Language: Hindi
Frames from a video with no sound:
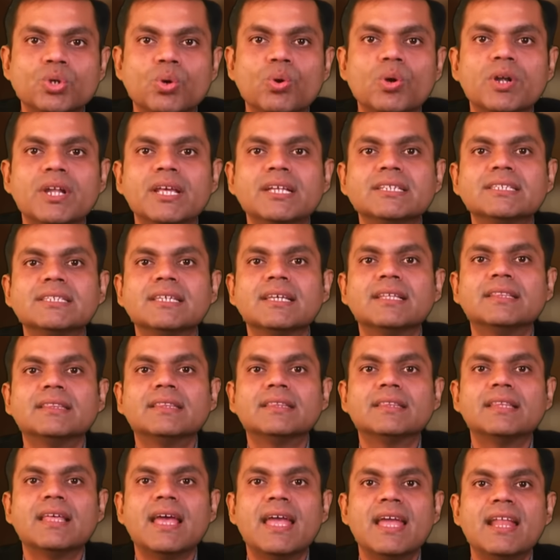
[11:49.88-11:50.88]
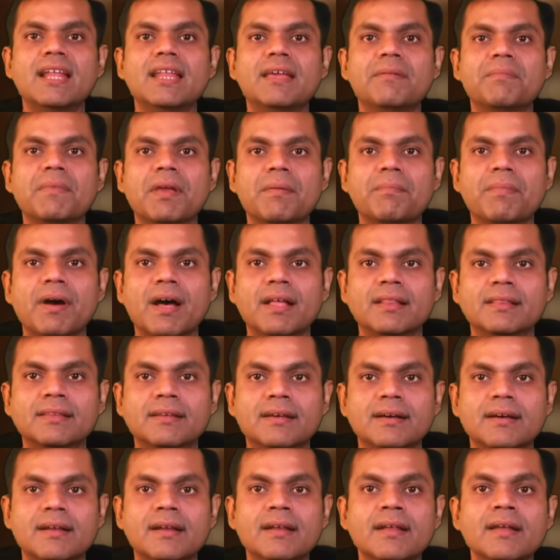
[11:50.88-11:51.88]
छोटे से थैली में
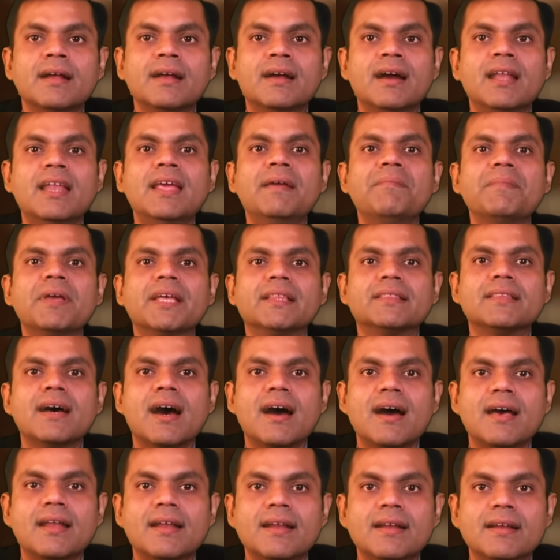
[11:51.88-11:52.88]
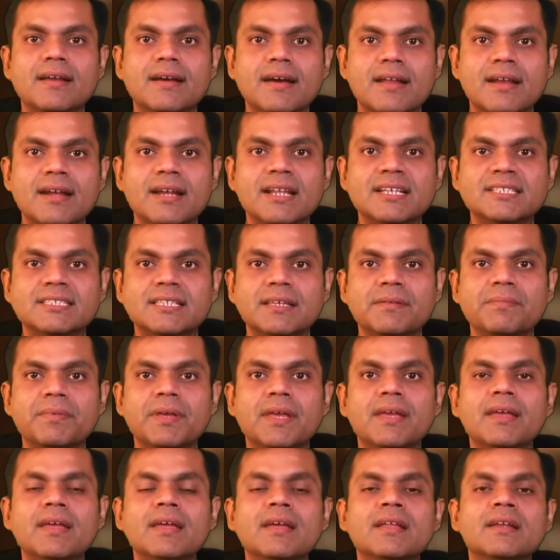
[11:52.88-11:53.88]
बांधकर गले में धारण करने से
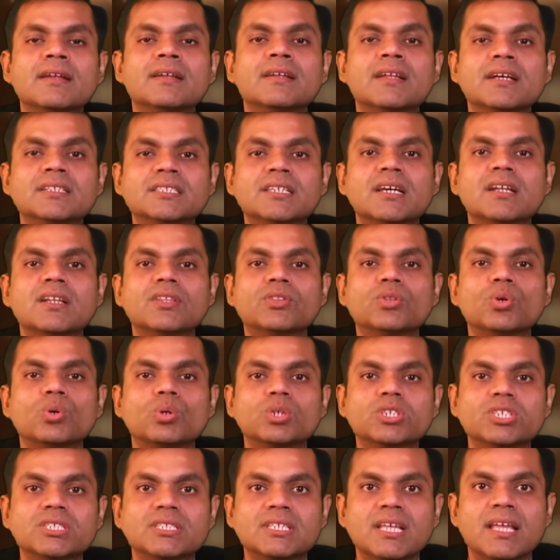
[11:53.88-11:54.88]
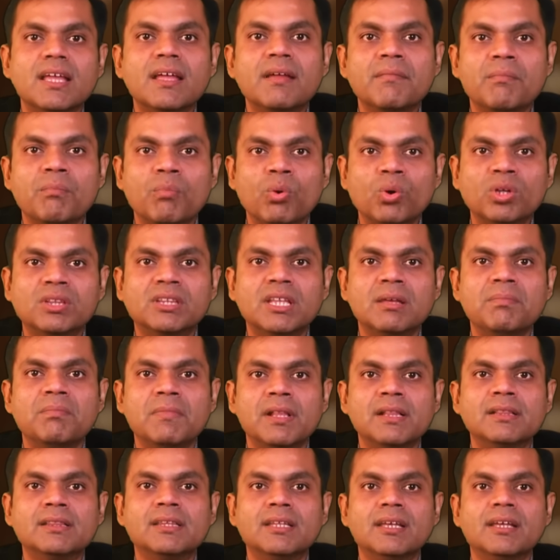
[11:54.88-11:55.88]
भी नजर दोष से मुक्ति
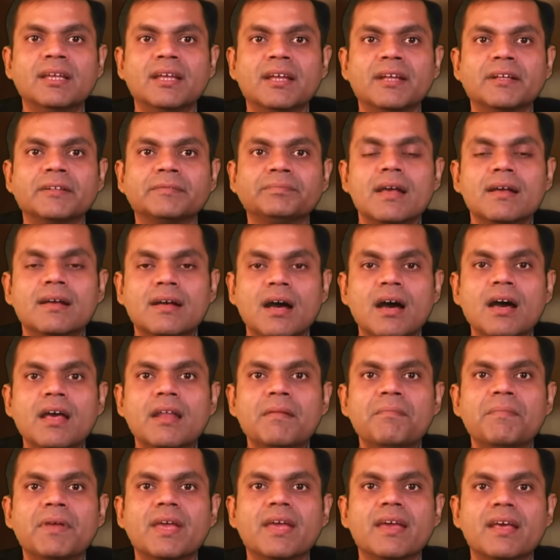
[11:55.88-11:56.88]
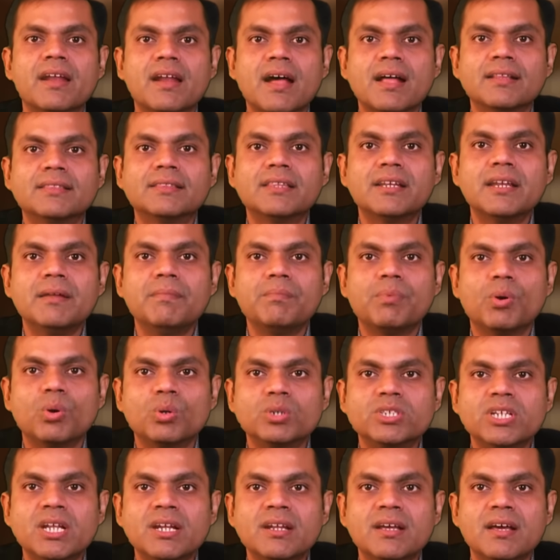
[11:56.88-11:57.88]
मिलती है घर में रात्रि
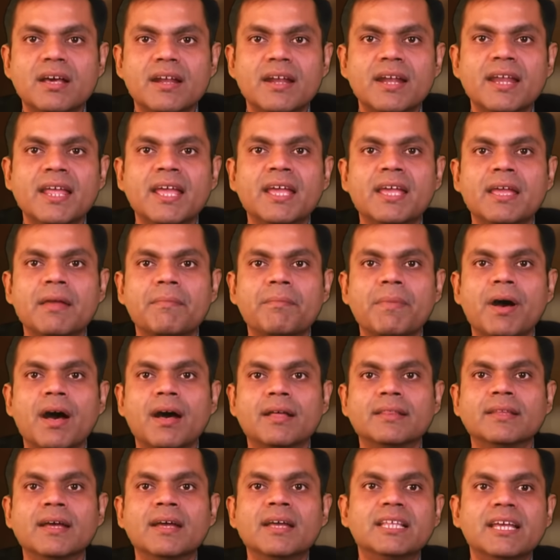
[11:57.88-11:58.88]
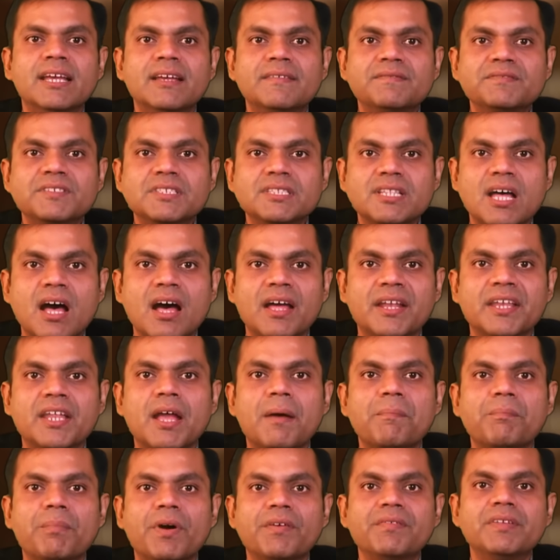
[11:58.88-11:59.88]
भोजन करने के बाद देव स्थान
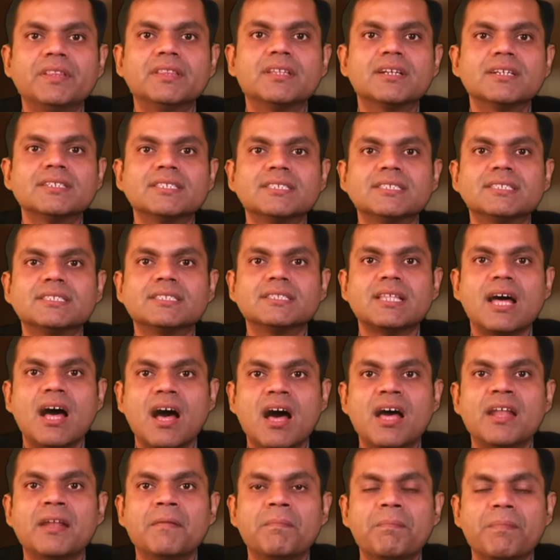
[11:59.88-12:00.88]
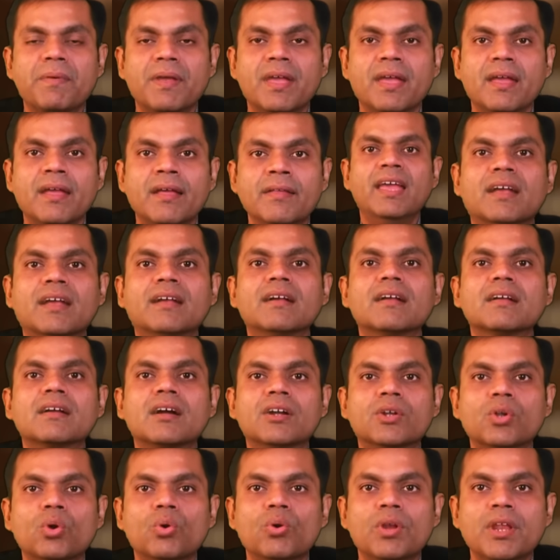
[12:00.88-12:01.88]
या पवित्र स्थान पे एक
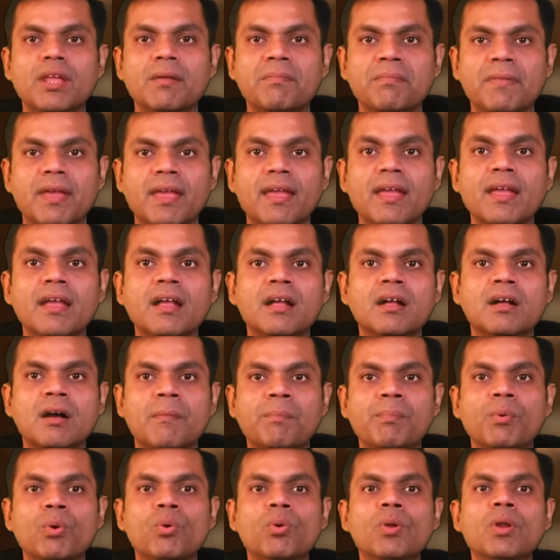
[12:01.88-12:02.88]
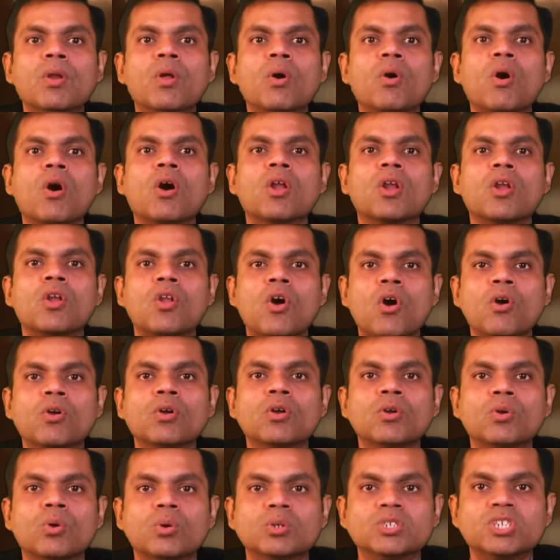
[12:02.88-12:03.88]
कटोरी में कपूर और
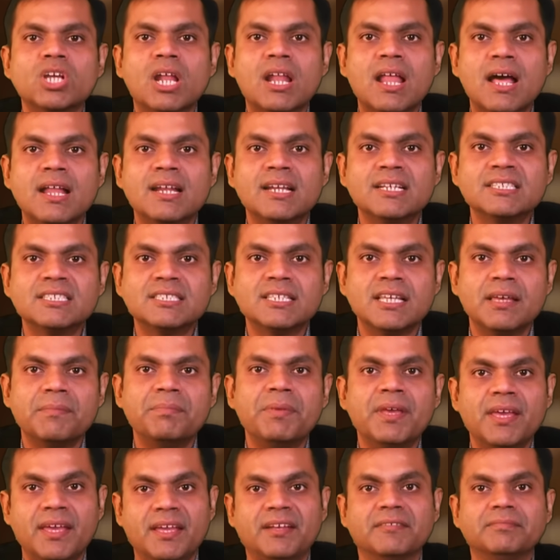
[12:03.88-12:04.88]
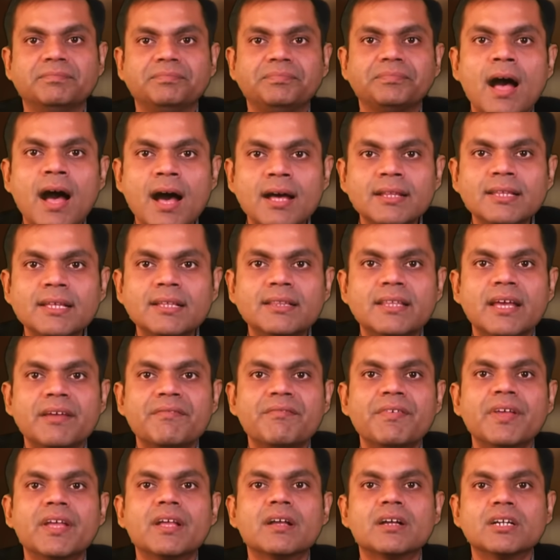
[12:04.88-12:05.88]
लौंग को जलाने से भी आदि
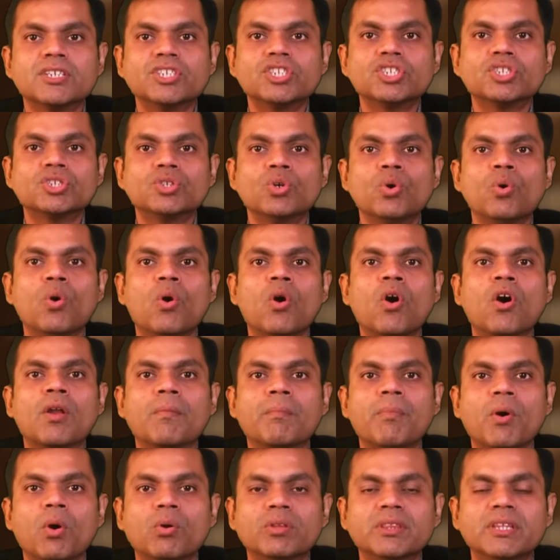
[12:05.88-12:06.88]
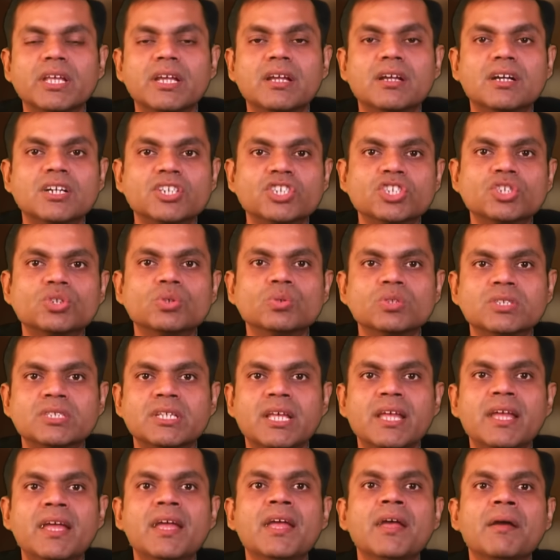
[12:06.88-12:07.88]
दैविक कष्टों और भौतिक कष्टों
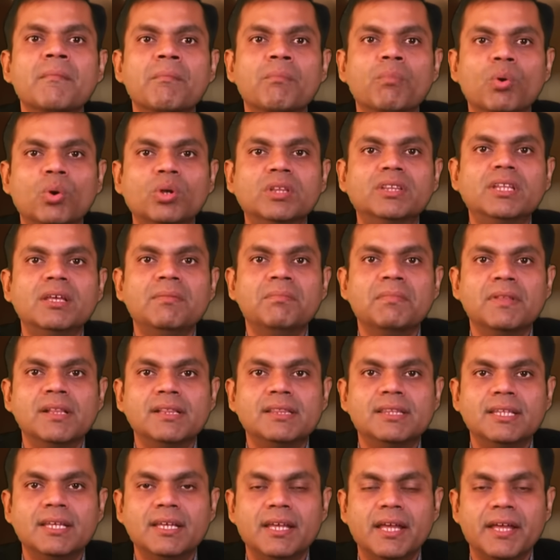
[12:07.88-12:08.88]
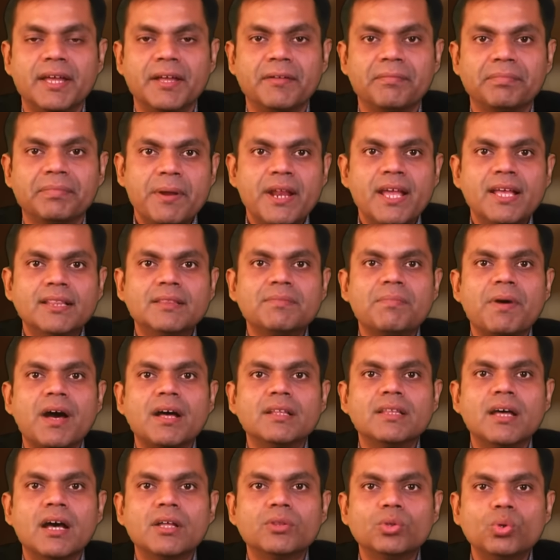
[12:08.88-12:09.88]
से मुक्ति मिलती है प्रेत
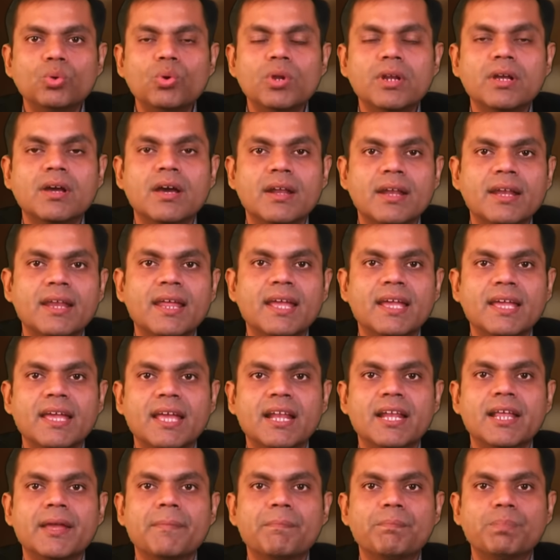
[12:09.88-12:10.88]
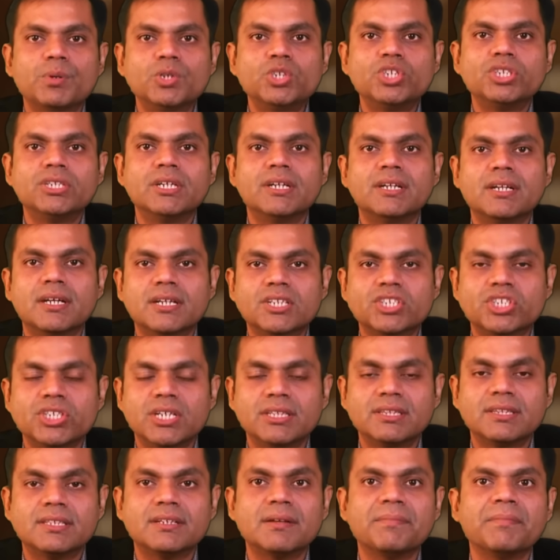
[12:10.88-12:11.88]
बाधा दूर करने के लिए पुष्य
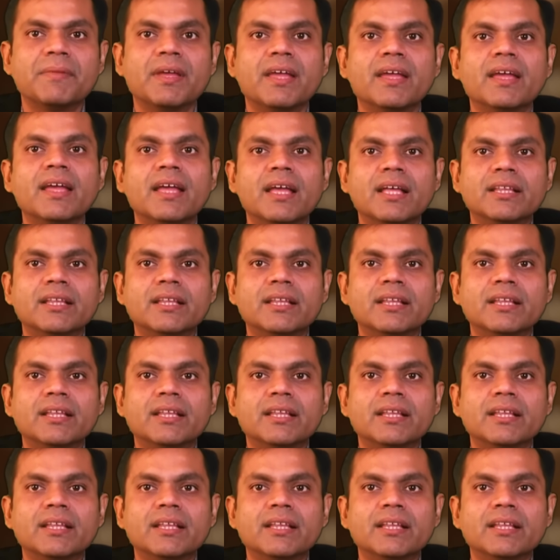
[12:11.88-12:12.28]
नक्षत्र में